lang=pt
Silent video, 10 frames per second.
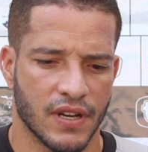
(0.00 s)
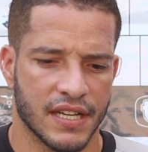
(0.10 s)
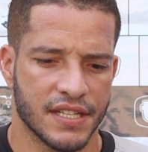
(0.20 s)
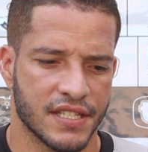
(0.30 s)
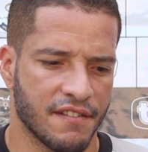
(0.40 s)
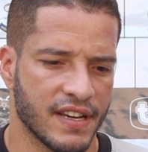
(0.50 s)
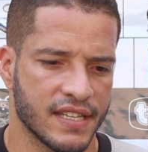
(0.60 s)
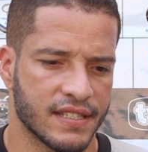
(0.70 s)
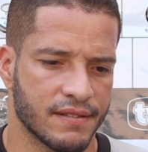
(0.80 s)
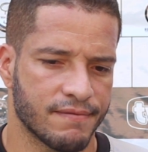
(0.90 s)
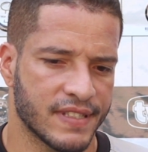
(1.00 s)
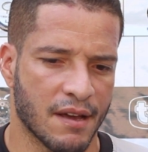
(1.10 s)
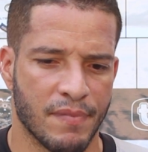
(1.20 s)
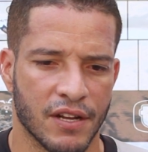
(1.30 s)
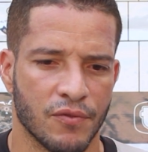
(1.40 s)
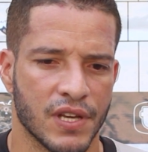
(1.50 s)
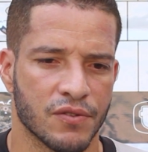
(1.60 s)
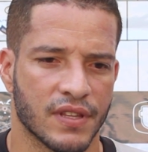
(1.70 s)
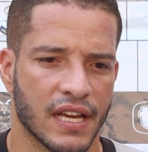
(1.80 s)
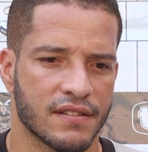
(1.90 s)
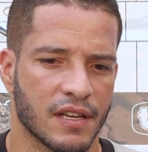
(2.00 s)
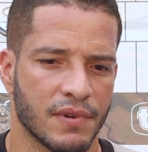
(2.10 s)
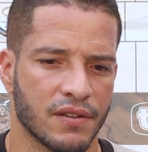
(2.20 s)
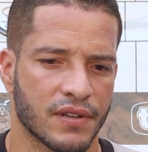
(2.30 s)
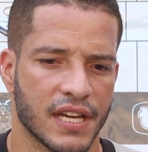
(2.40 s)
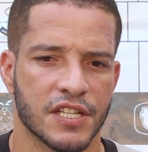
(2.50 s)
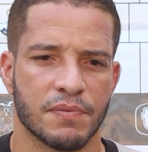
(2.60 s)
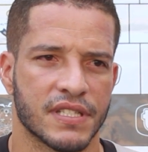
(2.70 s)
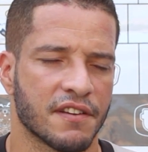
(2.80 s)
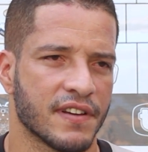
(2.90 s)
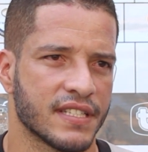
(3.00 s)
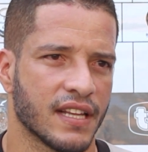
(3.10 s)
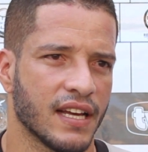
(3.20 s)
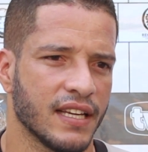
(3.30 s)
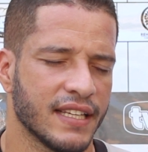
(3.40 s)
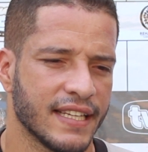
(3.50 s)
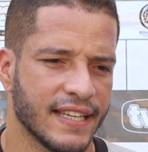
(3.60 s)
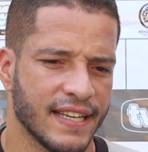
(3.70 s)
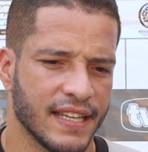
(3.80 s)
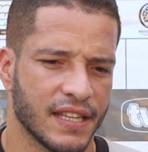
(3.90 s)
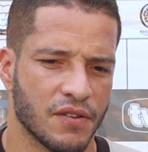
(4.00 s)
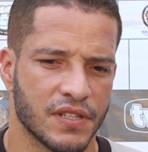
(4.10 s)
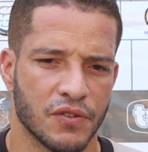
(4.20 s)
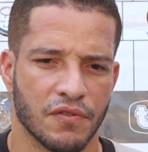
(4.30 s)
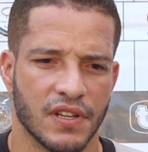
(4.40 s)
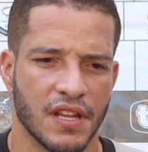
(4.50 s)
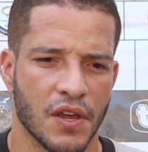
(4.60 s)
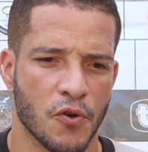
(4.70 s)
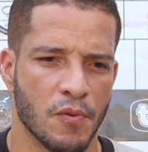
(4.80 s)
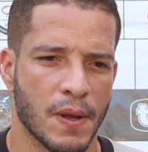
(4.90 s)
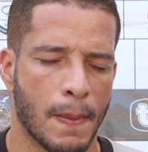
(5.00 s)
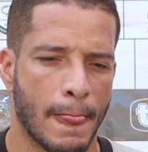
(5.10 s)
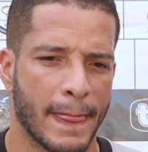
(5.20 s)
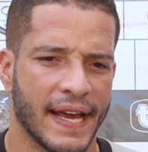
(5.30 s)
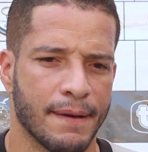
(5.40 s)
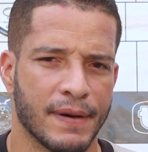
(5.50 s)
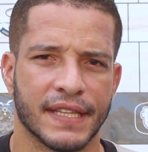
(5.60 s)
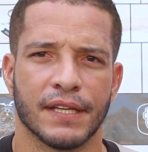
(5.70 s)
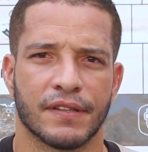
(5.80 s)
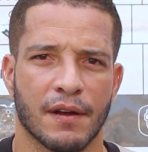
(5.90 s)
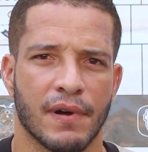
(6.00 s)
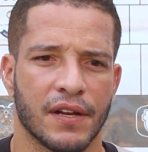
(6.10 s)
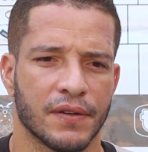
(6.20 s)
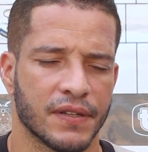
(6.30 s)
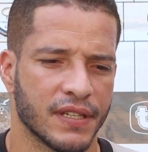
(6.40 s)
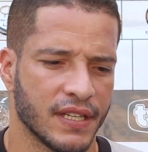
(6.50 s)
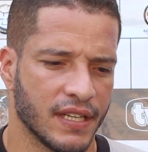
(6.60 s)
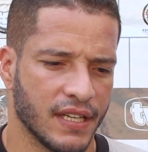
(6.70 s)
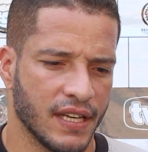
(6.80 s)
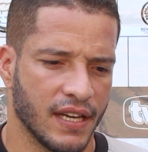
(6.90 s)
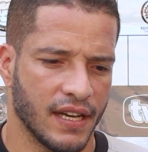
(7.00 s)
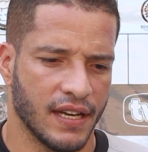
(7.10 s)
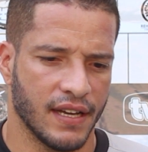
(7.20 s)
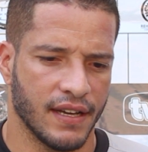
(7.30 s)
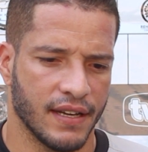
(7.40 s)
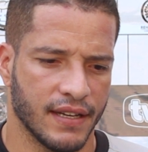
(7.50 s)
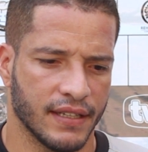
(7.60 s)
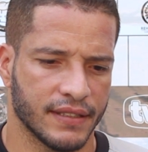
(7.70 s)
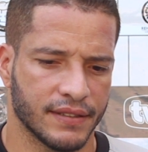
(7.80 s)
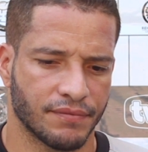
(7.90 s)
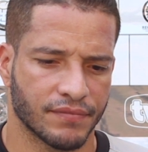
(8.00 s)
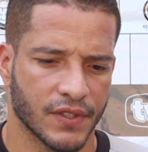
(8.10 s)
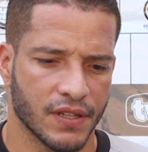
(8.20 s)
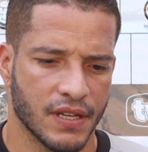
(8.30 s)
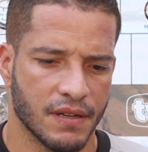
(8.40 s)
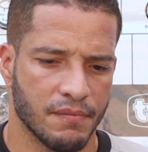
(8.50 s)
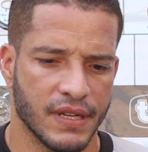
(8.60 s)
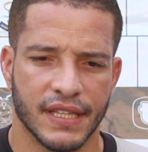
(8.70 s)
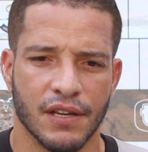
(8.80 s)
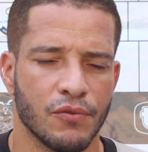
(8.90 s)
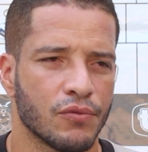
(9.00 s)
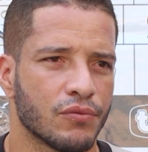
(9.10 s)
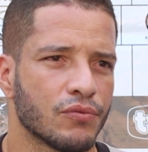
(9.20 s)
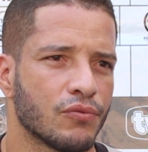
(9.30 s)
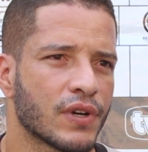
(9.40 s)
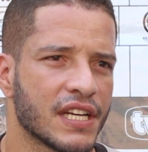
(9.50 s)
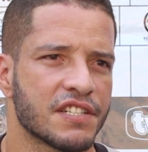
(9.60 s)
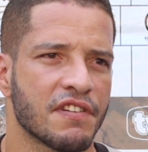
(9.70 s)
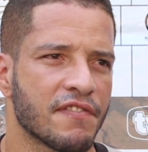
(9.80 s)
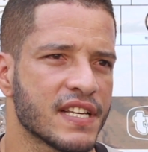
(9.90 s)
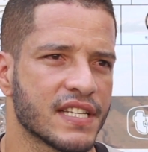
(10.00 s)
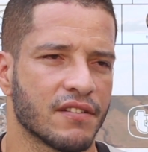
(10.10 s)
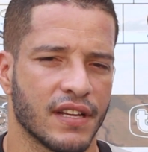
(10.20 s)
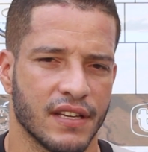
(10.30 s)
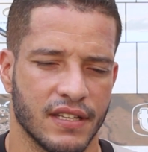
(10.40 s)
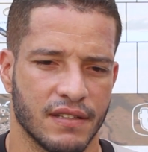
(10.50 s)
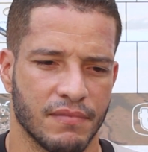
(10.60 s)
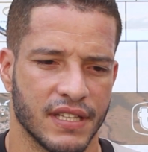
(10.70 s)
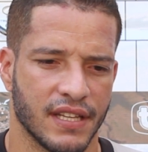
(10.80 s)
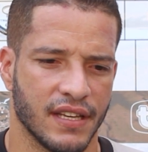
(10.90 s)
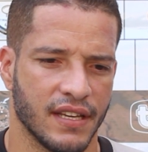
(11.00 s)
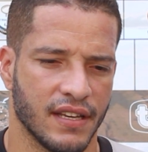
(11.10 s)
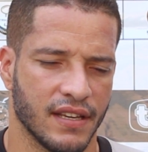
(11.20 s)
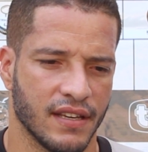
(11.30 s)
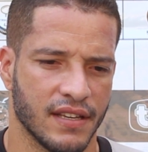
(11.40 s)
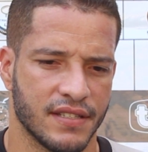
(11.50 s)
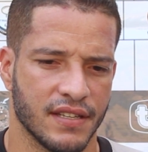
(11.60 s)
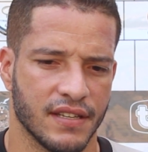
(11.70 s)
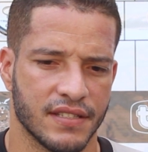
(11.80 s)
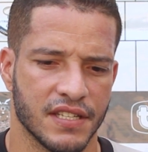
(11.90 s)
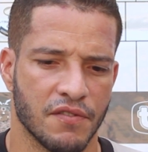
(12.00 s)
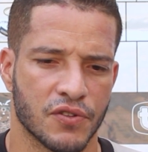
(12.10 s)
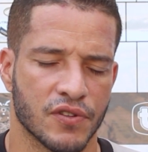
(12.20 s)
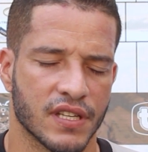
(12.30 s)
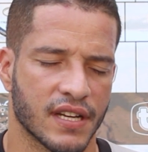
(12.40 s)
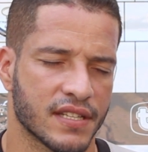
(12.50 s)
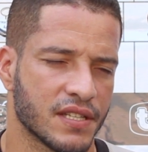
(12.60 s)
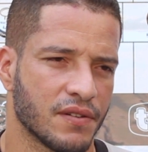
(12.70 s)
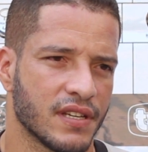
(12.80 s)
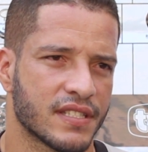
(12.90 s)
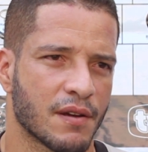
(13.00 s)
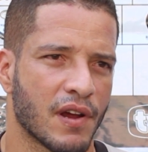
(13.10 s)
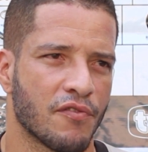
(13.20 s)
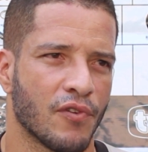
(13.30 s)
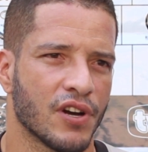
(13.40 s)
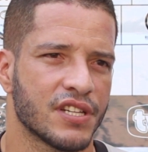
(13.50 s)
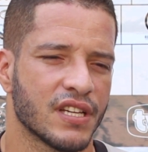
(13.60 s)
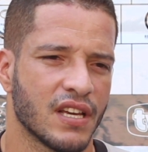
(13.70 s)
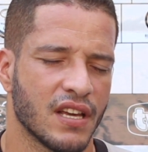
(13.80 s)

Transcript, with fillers: a gente já vai sabendo do resultado, sabendo o que a gente precisa fazer lá. Então, sem dúvida nenhuma, é manter o trabalho, uh, manter o, o, que a gente vem fazendo, né? Manter esse, esse nível de concentração e esse trabalho forte